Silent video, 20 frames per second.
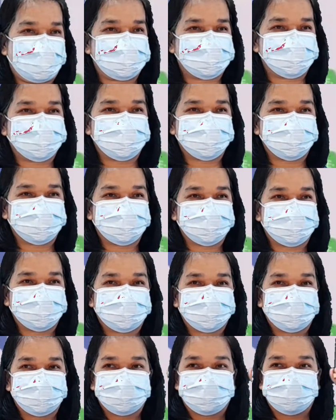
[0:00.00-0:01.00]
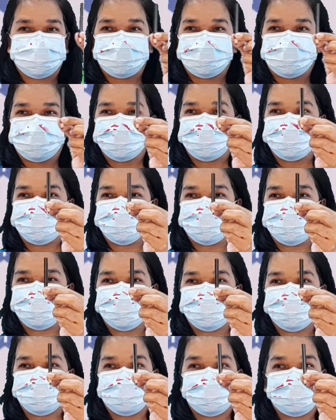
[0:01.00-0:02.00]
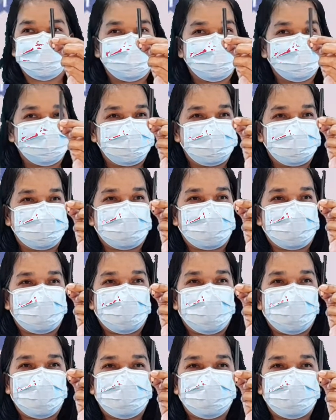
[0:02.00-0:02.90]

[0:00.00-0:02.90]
กๆ มีแค่